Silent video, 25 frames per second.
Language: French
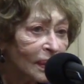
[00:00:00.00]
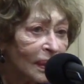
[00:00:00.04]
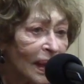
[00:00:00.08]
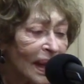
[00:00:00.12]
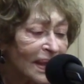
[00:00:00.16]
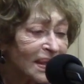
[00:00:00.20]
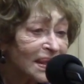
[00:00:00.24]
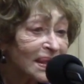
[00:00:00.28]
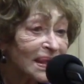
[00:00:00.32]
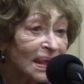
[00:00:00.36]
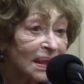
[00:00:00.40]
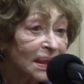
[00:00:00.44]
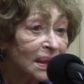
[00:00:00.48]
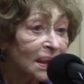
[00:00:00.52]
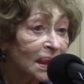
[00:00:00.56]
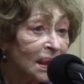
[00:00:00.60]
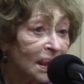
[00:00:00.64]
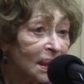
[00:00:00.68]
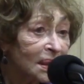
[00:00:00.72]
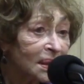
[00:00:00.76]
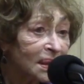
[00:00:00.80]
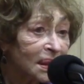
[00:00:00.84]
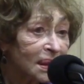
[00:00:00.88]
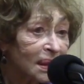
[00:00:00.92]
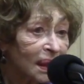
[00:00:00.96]

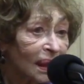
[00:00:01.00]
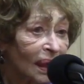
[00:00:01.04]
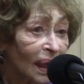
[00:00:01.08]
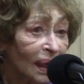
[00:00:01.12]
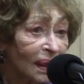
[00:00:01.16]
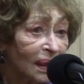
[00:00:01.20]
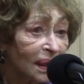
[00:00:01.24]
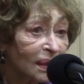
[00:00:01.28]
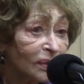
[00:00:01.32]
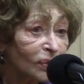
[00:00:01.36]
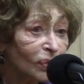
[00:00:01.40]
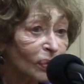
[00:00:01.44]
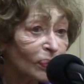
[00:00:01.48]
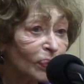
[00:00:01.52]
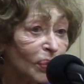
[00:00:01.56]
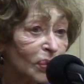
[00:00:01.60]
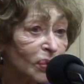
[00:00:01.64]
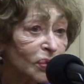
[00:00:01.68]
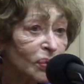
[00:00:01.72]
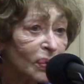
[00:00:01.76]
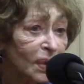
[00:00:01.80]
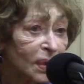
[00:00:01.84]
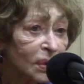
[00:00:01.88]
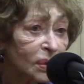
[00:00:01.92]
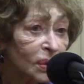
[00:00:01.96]
asséné, etc. Ils ont
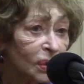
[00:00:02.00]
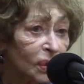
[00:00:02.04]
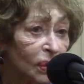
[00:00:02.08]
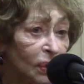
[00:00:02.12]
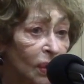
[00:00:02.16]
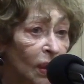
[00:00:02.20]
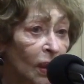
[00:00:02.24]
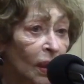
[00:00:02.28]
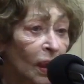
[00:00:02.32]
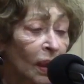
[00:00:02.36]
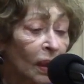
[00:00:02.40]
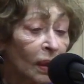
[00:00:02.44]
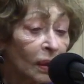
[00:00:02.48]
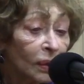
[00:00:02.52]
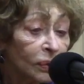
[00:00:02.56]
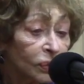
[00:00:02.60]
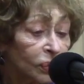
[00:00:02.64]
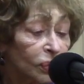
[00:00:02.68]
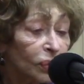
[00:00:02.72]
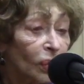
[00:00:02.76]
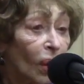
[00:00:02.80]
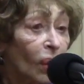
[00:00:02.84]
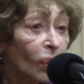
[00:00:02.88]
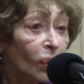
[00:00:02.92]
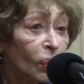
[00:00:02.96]
besoin
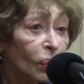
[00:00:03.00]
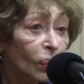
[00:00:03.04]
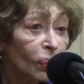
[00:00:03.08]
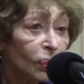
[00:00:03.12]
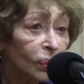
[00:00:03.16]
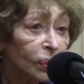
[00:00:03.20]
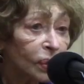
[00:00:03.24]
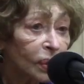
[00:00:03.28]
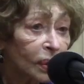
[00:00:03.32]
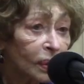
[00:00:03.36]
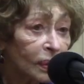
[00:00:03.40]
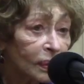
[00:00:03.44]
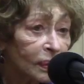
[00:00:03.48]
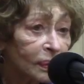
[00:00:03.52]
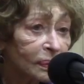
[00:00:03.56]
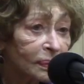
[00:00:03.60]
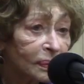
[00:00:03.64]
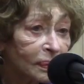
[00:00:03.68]
d'une rencontre,